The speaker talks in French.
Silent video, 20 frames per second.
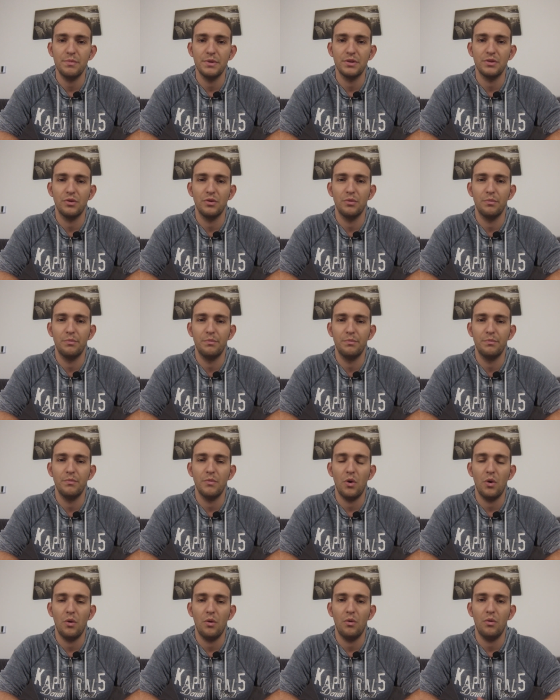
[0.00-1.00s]
parce que
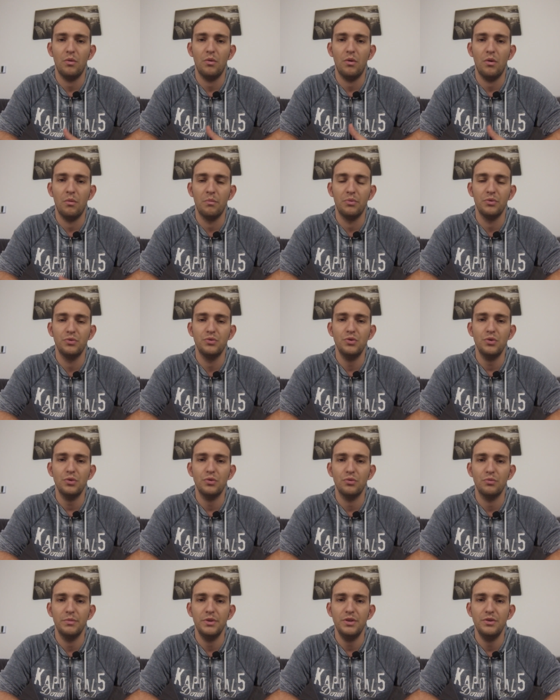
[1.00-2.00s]
on peut toujours
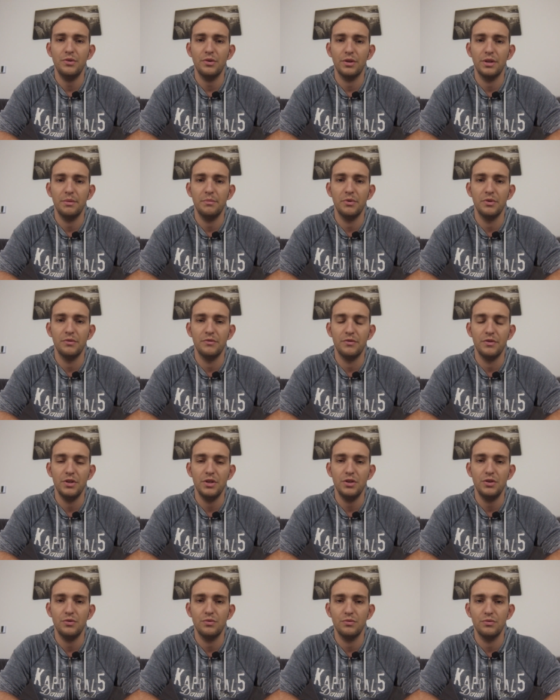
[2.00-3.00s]
tomber sur des bonnes
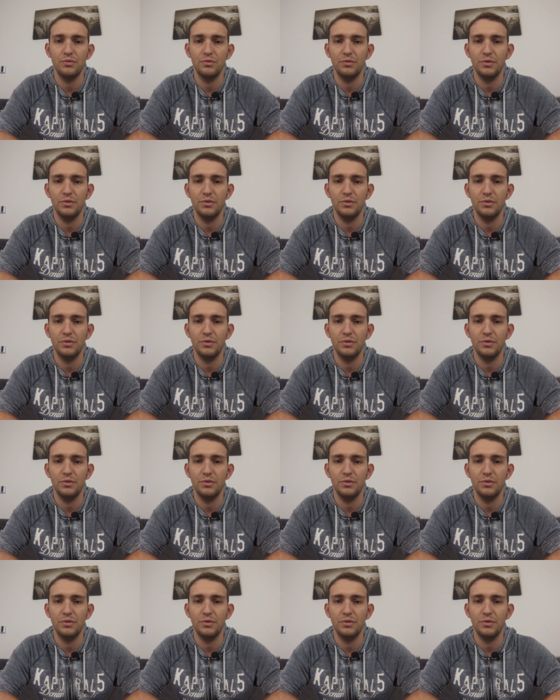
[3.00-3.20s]
fiches ou